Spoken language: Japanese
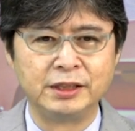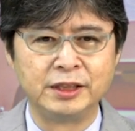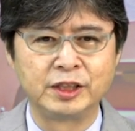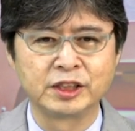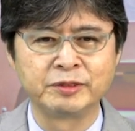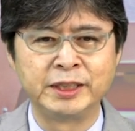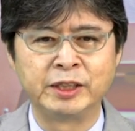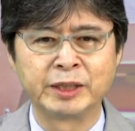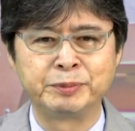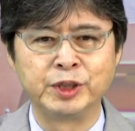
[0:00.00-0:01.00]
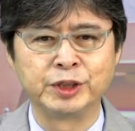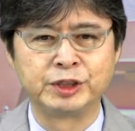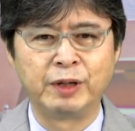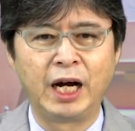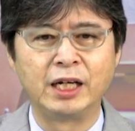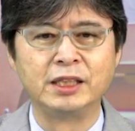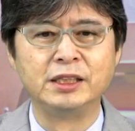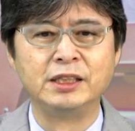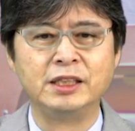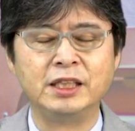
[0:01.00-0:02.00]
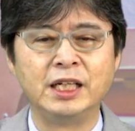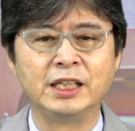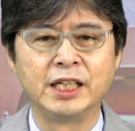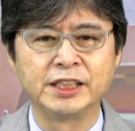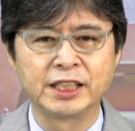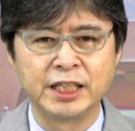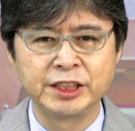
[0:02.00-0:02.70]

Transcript: 1つ目のアプローチは、経済